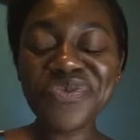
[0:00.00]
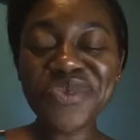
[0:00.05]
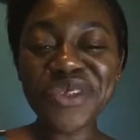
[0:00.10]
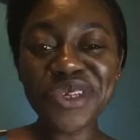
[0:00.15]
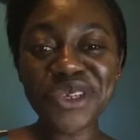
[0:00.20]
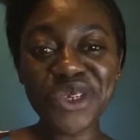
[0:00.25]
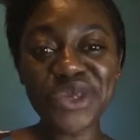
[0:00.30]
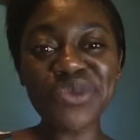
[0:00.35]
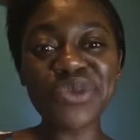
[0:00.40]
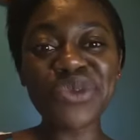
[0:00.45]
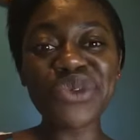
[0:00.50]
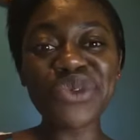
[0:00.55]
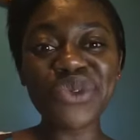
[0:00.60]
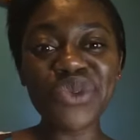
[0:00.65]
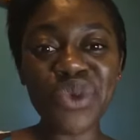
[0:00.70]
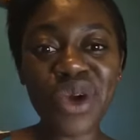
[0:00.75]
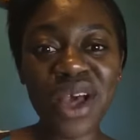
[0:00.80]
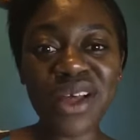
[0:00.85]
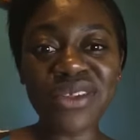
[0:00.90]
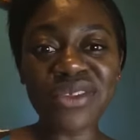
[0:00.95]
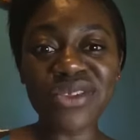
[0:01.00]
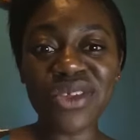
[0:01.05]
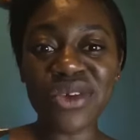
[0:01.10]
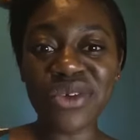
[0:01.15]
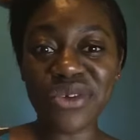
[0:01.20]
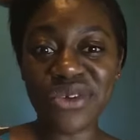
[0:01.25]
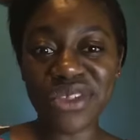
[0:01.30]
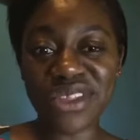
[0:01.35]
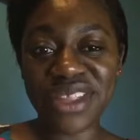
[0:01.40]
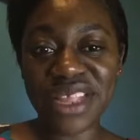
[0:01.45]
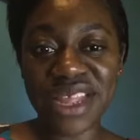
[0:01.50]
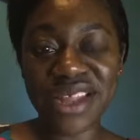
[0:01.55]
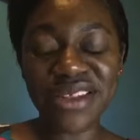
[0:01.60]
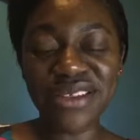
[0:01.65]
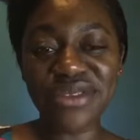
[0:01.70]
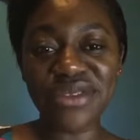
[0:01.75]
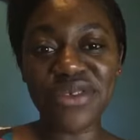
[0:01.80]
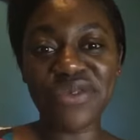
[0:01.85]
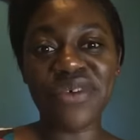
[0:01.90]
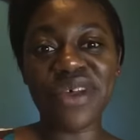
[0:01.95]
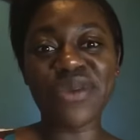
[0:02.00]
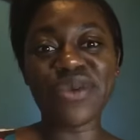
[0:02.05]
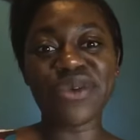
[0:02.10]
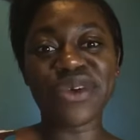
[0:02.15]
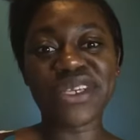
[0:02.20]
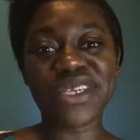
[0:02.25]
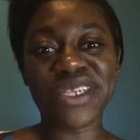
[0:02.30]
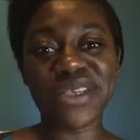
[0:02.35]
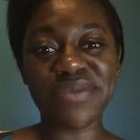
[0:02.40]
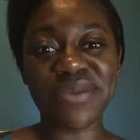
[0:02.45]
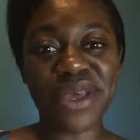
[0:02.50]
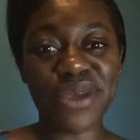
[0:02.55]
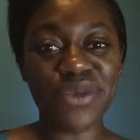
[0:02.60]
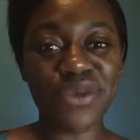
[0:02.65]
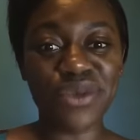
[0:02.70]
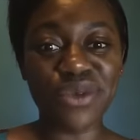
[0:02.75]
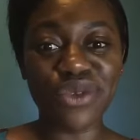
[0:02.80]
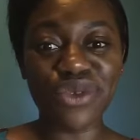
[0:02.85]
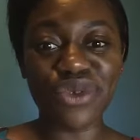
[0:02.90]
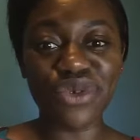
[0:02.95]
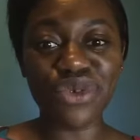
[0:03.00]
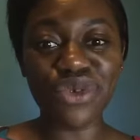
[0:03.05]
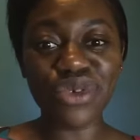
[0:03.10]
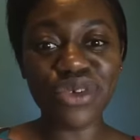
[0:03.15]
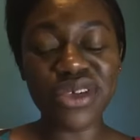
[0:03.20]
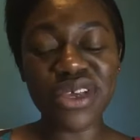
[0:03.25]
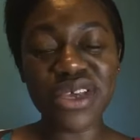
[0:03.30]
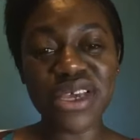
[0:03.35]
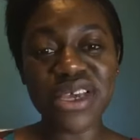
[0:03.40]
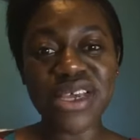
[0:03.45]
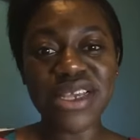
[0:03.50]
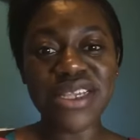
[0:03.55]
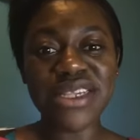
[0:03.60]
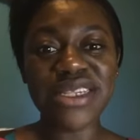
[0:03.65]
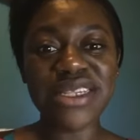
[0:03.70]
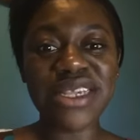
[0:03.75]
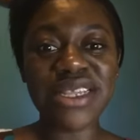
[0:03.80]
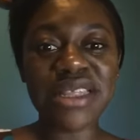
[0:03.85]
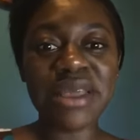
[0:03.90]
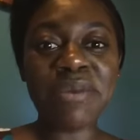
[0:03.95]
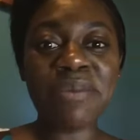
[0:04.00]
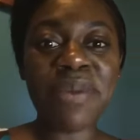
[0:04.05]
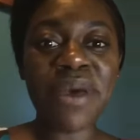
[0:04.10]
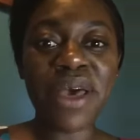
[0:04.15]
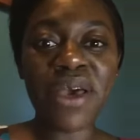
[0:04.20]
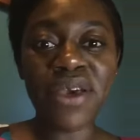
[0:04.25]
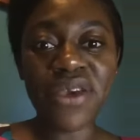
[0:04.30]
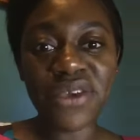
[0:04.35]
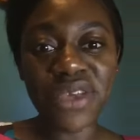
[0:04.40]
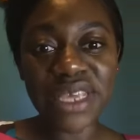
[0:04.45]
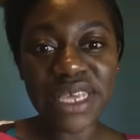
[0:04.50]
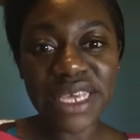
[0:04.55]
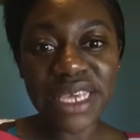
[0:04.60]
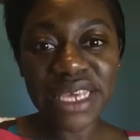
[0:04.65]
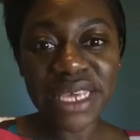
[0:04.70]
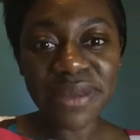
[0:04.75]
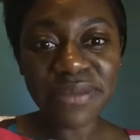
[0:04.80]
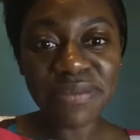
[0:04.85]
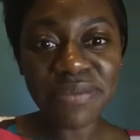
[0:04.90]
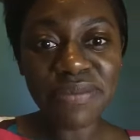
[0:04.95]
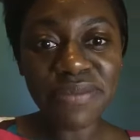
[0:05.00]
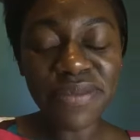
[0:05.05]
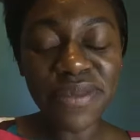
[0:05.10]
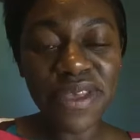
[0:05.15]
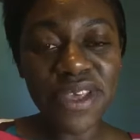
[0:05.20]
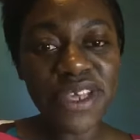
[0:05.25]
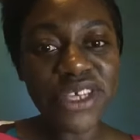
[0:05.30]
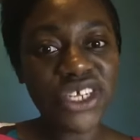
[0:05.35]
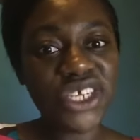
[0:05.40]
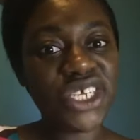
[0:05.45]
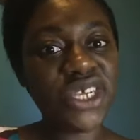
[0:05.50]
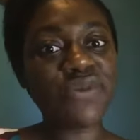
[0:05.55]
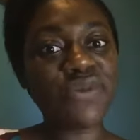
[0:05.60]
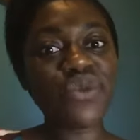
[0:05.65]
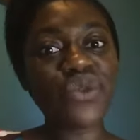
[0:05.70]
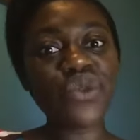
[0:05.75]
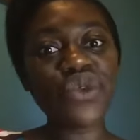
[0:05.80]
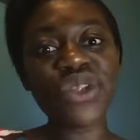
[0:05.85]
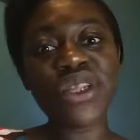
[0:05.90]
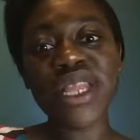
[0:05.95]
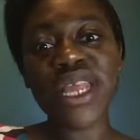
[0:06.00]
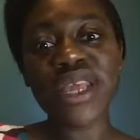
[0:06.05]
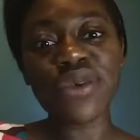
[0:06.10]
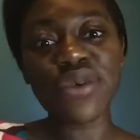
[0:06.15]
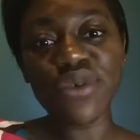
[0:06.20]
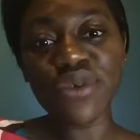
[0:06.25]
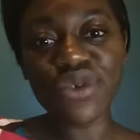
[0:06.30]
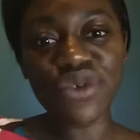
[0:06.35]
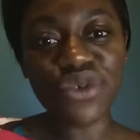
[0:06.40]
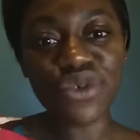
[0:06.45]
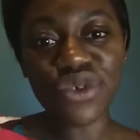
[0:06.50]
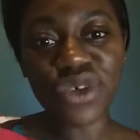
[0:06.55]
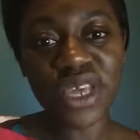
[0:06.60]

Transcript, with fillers: je me dois en tant que telle de valoriser ma culture. Ce n'est pas un crime. J'aime toutes les cultures du